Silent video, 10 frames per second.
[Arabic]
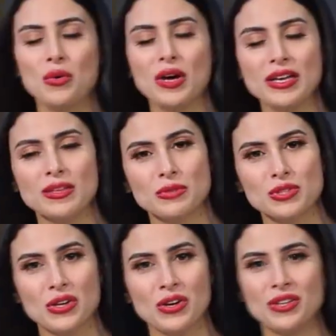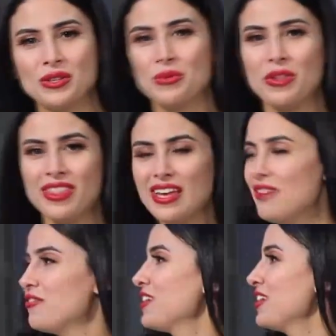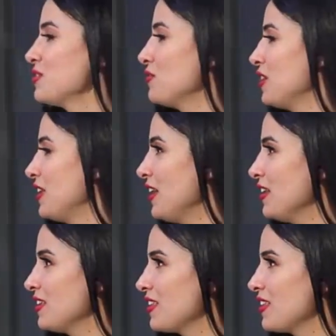وقيت باش نقعد ونضيفك يا سفياني